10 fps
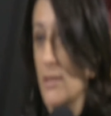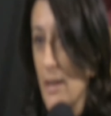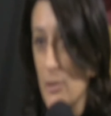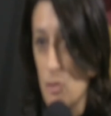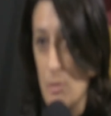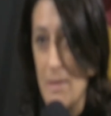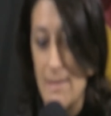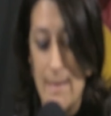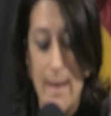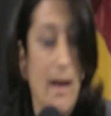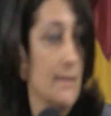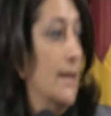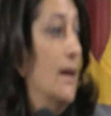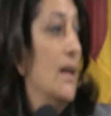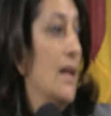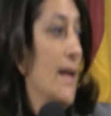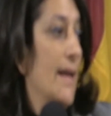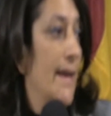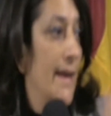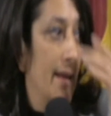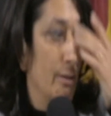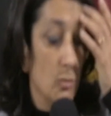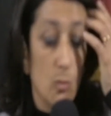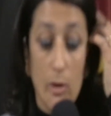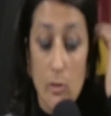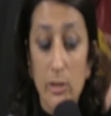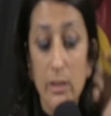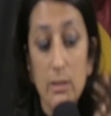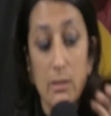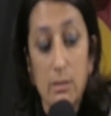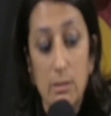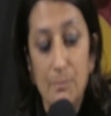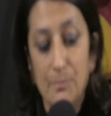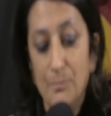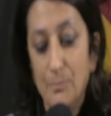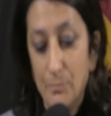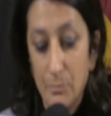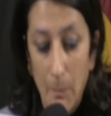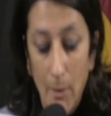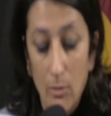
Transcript: Natura della Regione Basilicata. E dunque, noi ehm,